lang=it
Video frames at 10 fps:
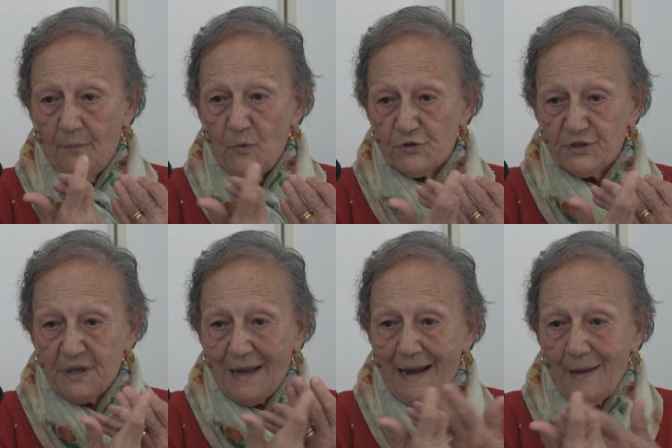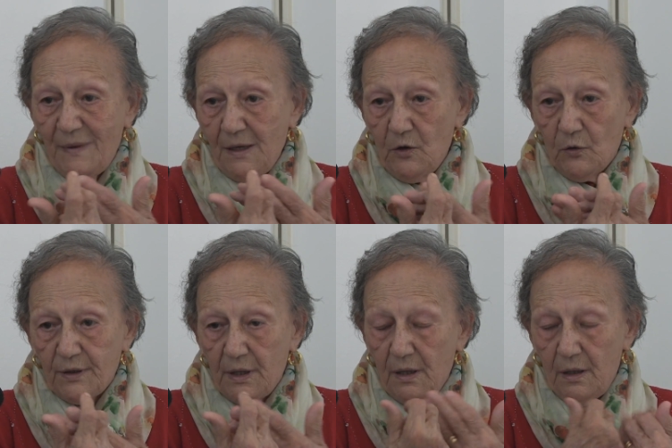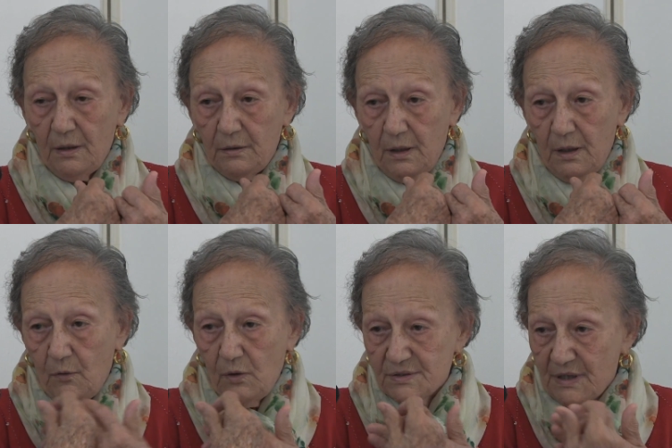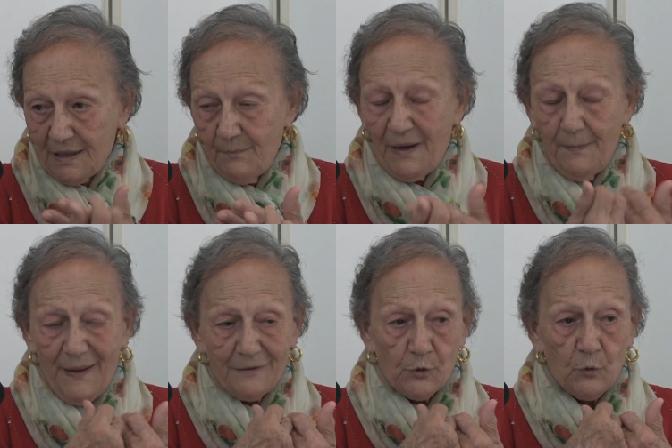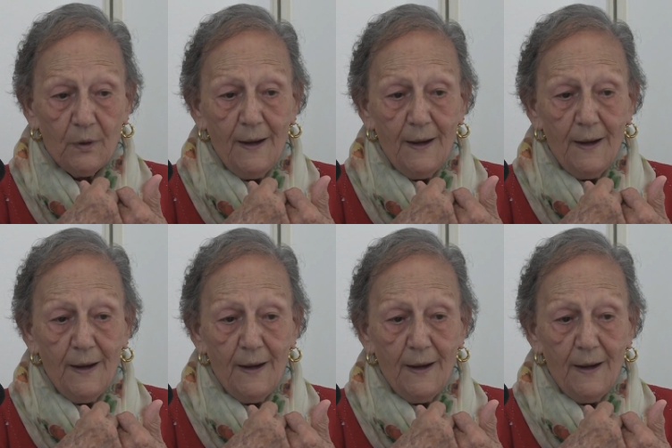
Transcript: mo c'è sta Camillo che eh, sarebbe il padrone,